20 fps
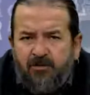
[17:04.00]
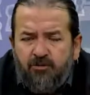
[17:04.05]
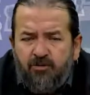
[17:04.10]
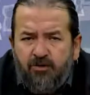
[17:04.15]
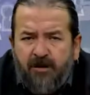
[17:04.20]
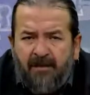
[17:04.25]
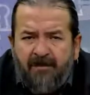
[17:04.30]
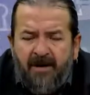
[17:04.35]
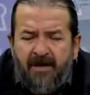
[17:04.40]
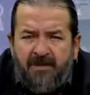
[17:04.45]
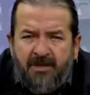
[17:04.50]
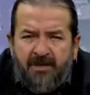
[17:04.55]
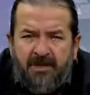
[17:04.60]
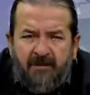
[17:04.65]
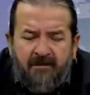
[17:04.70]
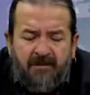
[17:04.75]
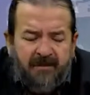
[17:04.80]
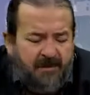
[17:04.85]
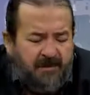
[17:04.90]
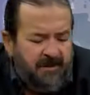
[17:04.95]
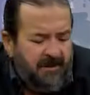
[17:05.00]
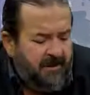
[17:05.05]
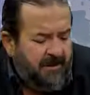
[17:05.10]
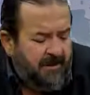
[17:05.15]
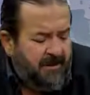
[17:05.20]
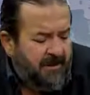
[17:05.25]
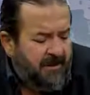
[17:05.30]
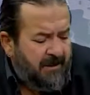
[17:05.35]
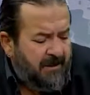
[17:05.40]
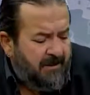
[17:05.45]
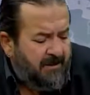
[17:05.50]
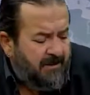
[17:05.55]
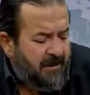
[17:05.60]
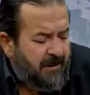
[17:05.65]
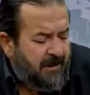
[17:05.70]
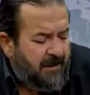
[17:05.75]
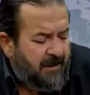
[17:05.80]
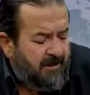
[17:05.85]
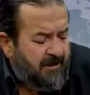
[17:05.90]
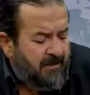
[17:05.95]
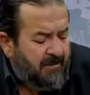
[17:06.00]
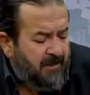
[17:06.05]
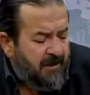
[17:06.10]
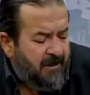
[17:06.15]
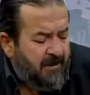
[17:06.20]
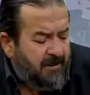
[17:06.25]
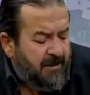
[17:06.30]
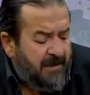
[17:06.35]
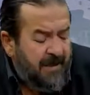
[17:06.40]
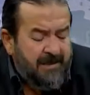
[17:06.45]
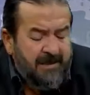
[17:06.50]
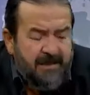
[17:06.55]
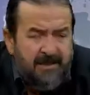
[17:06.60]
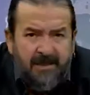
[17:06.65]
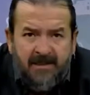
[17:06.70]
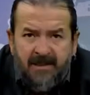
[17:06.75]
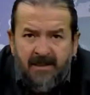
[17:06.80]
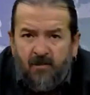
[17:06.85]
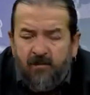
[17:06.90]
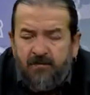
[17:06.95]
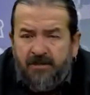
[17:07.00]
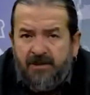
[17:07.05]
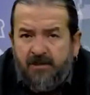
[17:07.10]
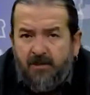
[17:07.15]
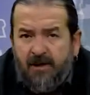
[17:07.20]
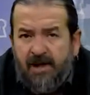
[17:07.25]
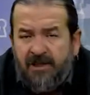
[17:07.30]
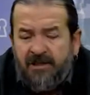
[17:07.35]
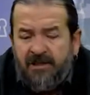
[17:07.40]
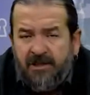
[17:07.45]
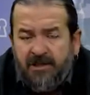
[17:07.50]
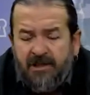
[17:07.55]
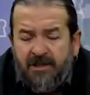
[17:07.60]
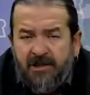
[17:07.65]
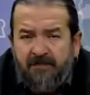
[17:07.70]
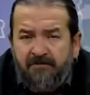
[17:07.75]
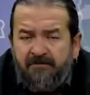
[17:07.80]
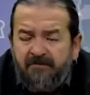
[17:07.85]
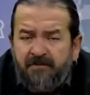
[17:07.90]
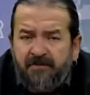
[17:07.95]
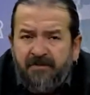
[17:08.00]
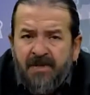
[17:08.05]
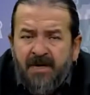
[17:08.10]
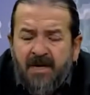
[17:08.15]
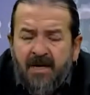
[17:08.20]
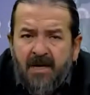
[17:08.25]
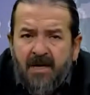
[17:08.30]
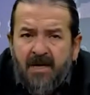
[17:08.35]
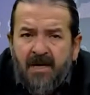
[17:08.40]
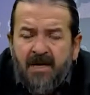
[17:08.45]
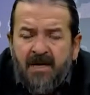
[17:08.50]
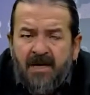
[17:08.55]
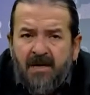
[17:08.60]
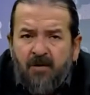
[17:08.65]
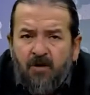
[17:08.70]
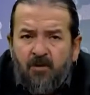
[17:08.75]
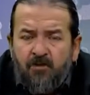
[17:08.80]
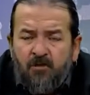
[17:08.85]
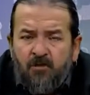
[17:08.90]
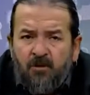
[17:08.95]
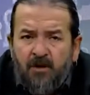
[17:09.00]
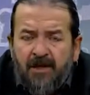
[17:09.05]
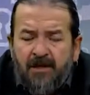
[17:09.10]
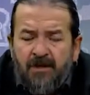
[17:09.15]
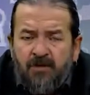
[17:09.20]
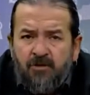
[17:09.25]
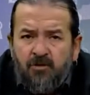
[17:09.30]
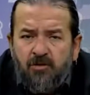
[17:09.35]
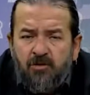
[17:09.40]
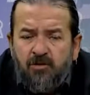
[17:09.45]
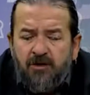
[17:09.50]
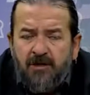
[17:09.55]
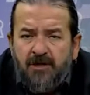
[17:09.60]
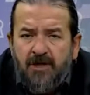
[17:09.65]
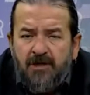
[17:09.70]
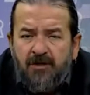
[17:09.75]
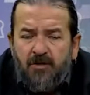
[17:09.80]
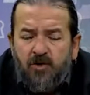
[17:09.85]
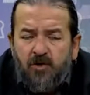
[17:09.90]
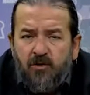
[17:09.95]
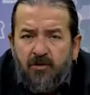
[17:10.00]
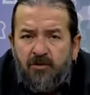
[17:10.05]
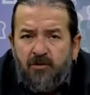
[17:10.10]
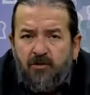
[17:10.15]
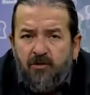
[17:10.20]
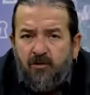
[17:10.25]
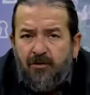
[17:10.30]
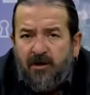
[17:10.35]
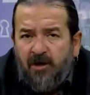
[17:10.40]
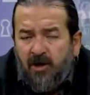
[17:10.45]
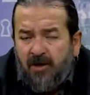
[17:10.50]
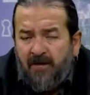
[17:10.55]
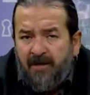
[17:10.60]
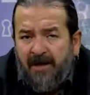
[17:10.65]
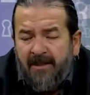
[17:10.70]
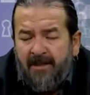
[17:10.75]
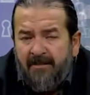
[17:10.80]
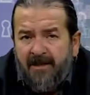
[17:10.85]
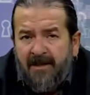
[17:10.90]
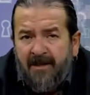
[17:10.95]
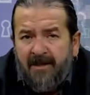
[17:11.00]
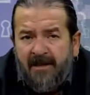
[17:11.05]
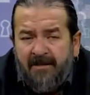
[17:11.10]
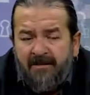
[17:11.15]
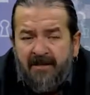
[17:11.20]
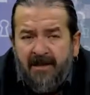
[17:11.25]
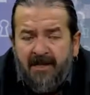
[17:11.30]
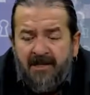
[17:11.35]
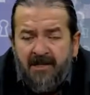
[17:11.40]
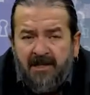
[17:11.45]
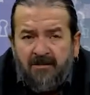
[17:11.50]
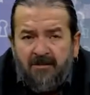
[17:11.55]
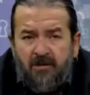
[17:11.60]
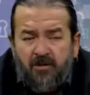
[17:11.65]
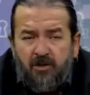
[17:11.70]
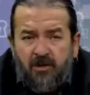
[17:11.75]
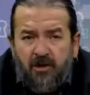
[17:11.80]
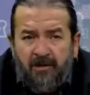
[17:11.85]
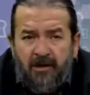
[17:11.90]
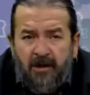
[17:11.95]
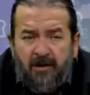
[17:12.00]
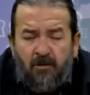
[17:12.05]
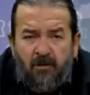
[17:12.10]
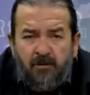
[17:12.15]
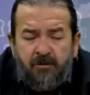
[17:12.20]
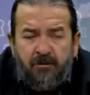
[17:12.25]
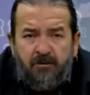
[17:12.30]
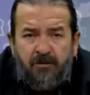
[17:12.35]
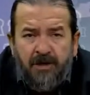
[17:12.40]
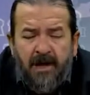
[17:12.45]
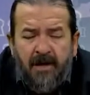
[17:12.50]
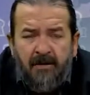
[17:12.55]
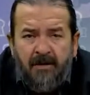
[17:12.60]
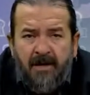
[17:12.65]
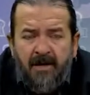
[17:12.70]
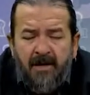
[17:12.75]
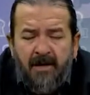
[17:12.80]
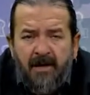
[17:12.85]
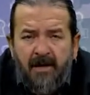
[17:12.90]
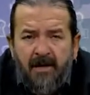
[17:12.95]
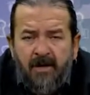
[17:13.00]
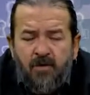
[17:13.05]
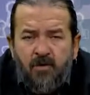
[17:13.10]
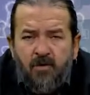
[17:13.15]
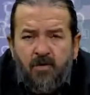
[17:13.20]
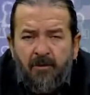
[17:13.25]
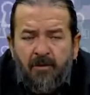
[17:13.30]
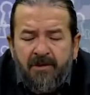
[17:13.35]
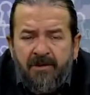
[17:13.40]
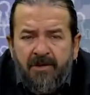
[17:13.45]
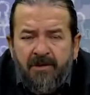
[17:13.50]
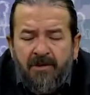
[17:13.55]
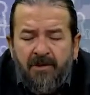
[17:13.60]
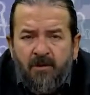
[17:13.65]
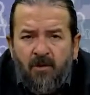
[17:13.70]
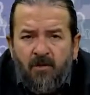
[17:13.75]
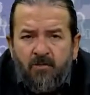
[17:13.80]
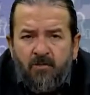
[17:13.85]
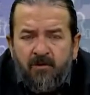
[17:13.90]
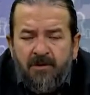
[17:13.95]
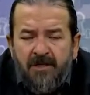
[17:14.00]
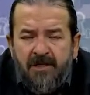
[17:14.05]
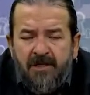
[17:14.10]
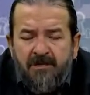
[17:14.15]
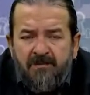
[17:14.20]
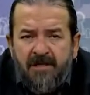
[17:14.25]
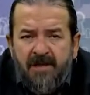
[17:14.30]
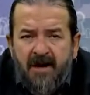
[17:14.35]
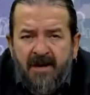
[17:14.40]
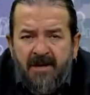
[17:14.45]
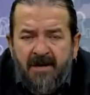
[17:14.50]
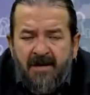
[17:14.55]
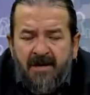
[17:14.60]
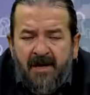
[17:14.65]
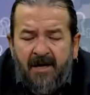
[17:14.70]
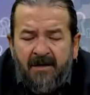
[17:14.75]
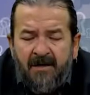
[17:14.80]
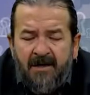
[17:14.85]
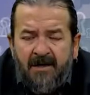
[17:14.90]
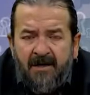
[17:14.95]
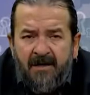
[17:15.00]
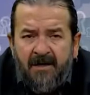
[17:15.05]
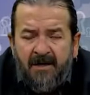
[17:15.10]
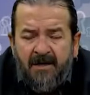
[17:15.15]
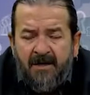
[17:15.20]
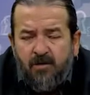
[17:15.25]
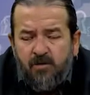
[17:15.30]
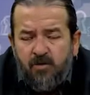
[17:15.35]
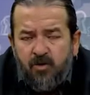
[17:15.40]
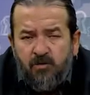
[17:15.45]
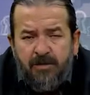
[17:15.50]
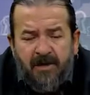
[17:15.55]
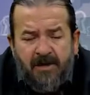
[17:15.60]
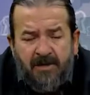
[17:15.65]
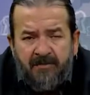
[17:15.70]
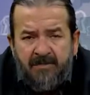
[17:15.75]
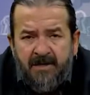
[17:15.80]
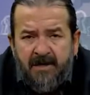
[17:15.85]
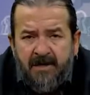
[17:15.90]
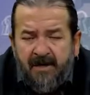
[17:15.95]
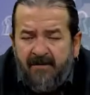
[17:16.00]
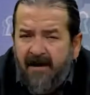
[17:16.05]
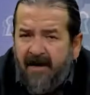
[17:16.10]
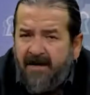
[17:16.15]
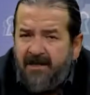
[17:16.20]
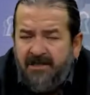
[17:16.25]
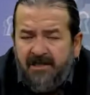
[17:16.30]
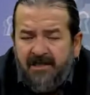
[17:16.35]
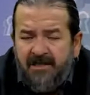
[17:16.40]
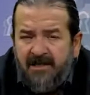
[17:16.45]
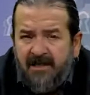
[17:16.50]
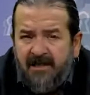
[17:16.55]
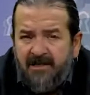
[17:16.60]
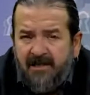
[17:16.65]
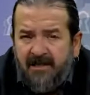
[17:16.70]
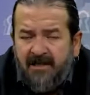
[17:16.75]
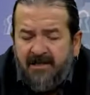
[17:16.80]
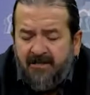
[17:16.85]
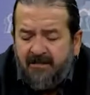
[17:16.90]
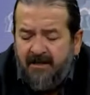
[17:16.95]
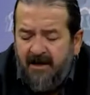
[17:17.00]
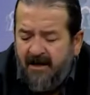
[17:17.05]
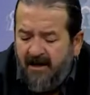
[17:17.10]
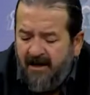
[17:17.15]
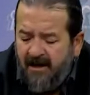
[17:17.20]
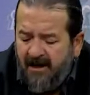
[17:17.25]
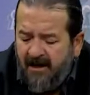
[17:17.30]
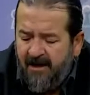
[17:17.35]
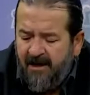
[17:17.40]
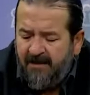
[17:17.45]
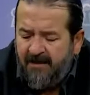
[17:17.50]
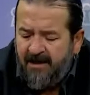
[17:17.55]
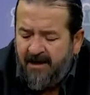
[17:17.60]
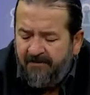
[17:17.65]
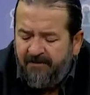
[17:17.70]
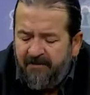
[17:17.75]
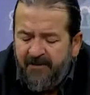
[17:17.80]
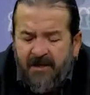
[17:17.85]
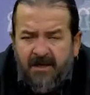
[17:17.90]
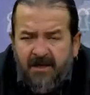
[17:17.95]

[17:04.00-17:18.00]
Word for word: turlar başlayacakmış. E, e, e Ersin Tatar'ın ofisi öyle açıkladı. E, o turların sonucunda da işte hükümeti kurma göre herhalde birilerine verilecek göstermelik olsun diye ama hükümetin 30 Ekim tarihine kadar yani 31 Ekim tarihine veya işte 8 Kasım'a kadar